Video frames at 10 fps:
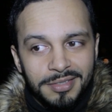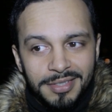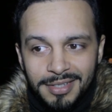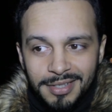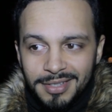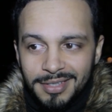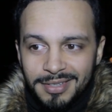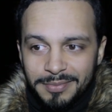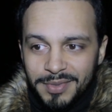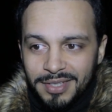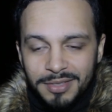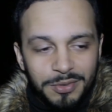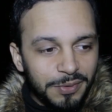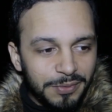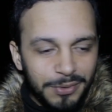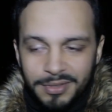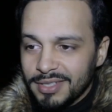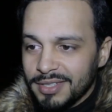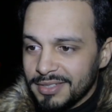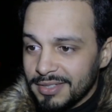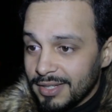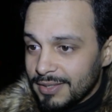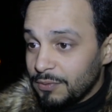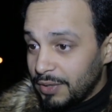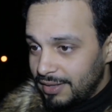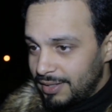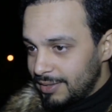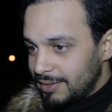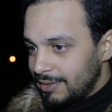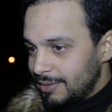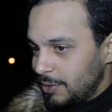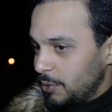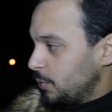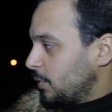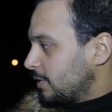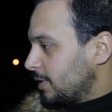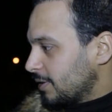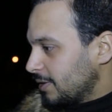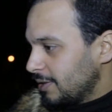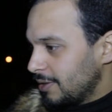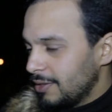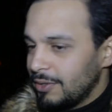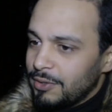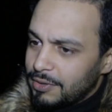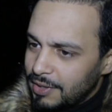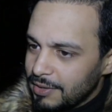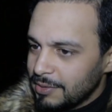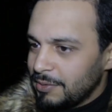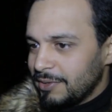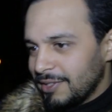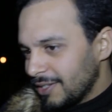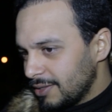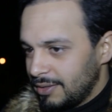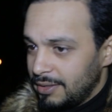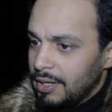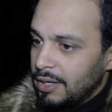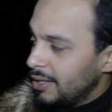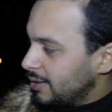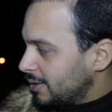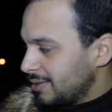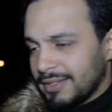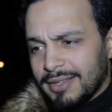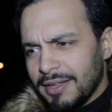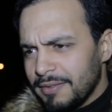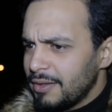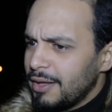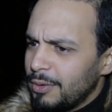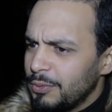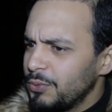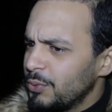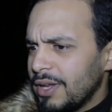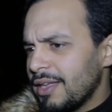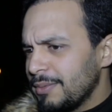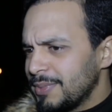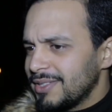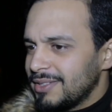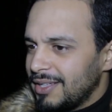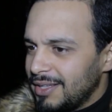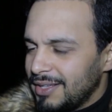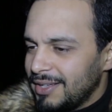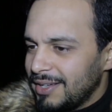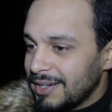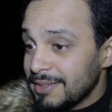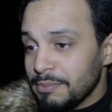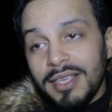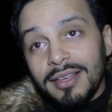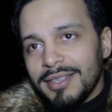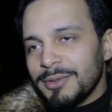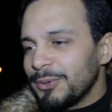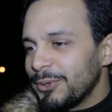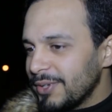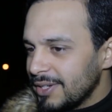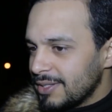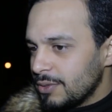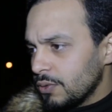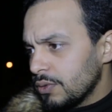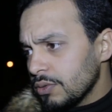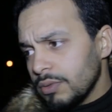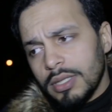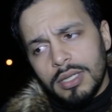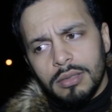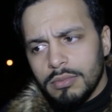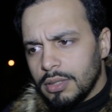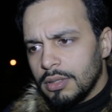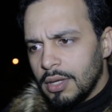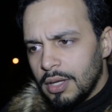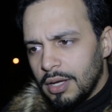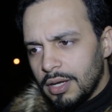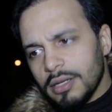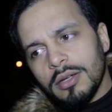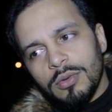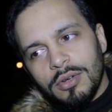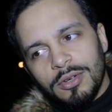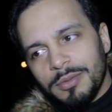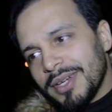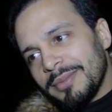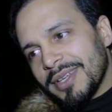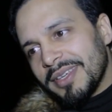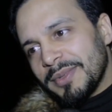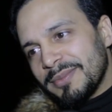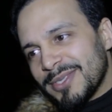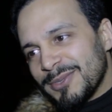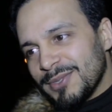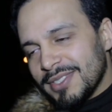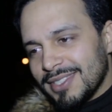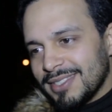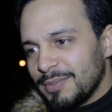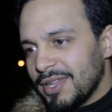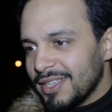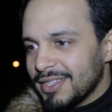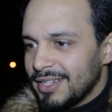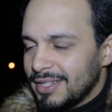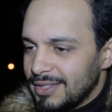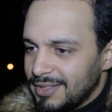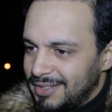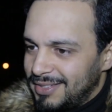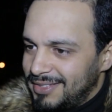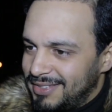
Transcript: ان ملي غيشوفوك الناس في واحد العرس وحداك اوركستر وحداك حداك نكافه ولابس رسمي غيقولوا راه تزوج ولكن انا كنقول لهم راه باقي ما مزوج باقي ديال راسي